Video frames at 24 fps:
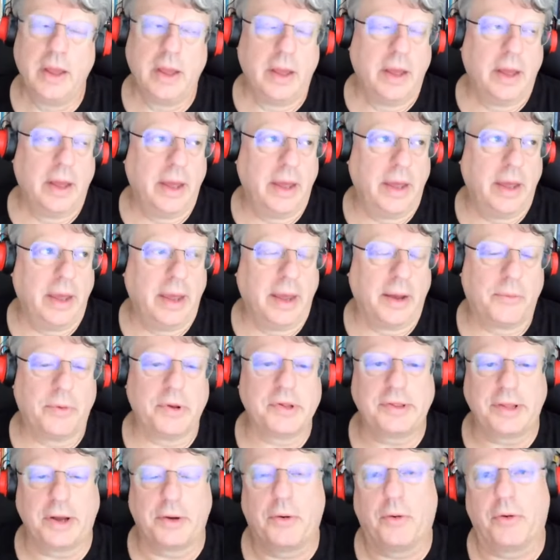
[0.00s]
E
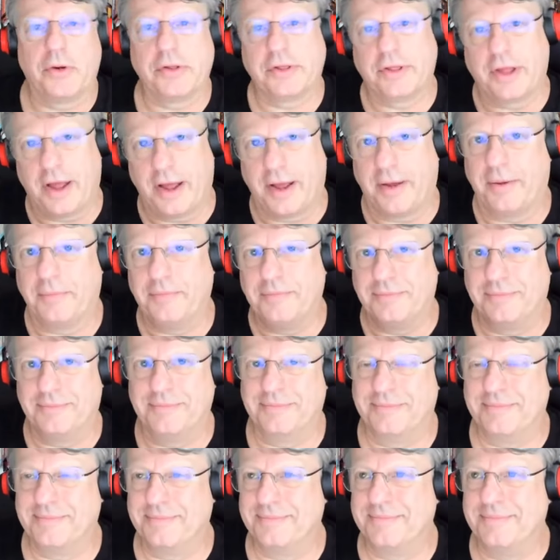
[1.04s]
questa cosa...
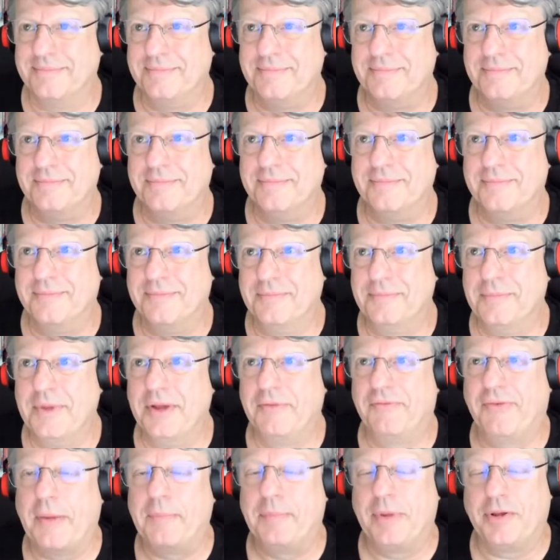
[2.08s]
Mm, mi
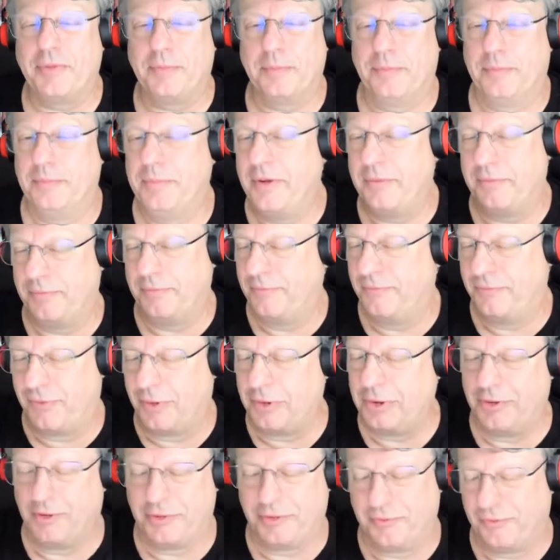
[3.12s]
fa mi,
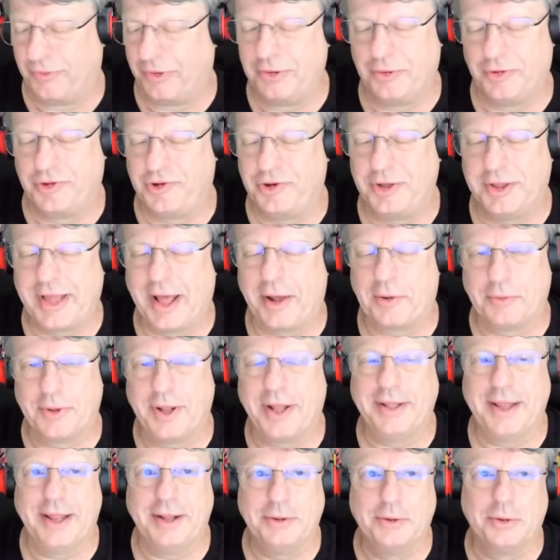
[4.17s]
voglio, voglio, citare un
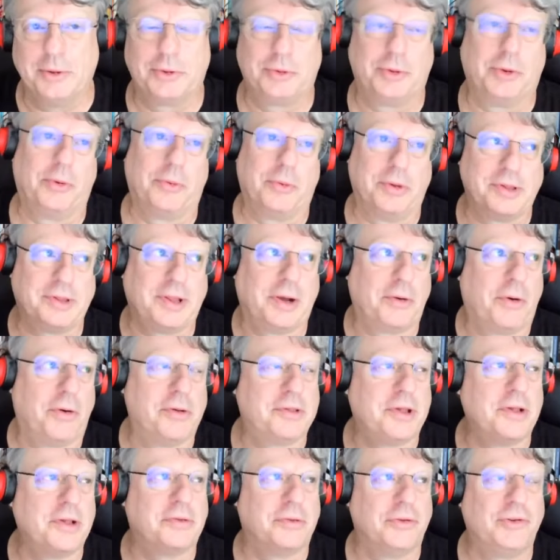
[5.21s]
aneddoto, questa
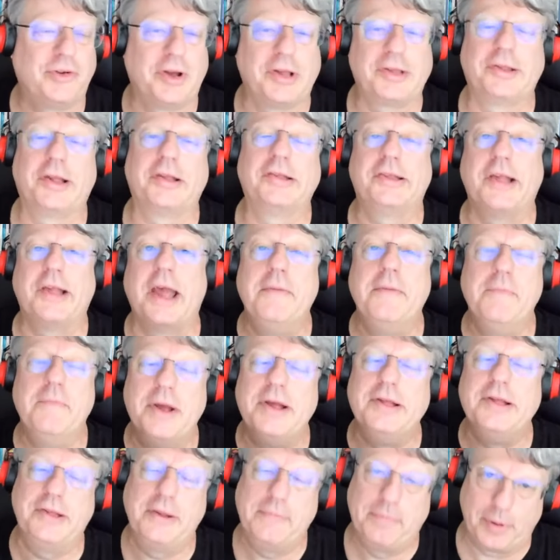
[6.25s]
cosa è successa sei
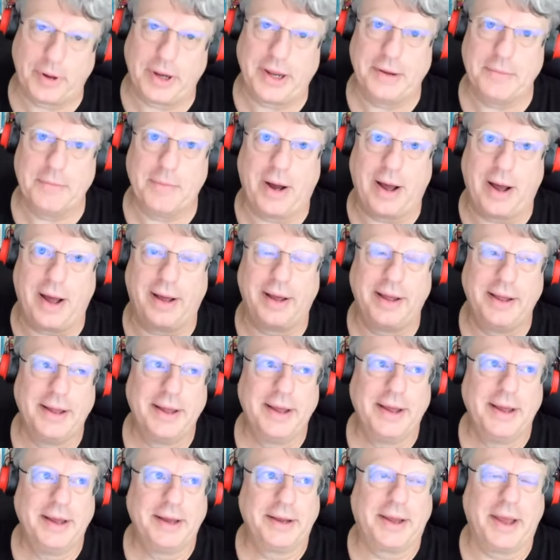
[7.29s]
mesi prima
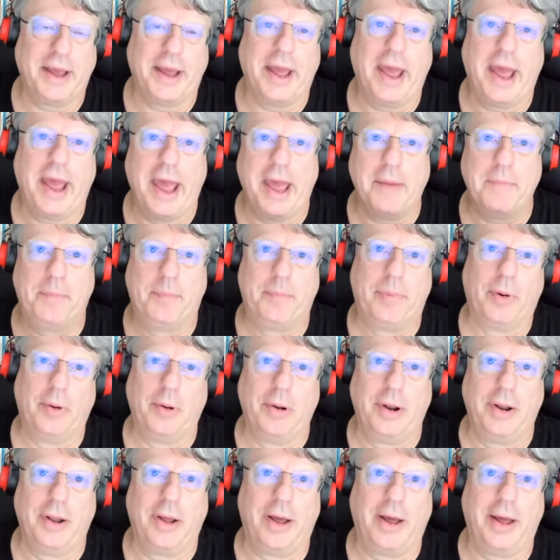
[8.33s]
che
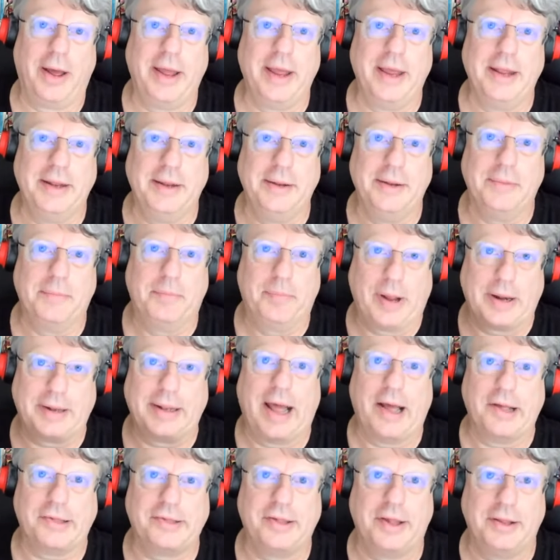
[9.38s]
Apple in,
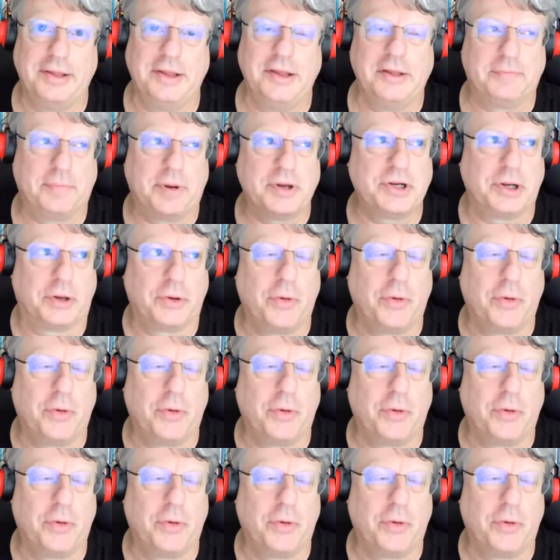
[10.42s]
parlasse di spatial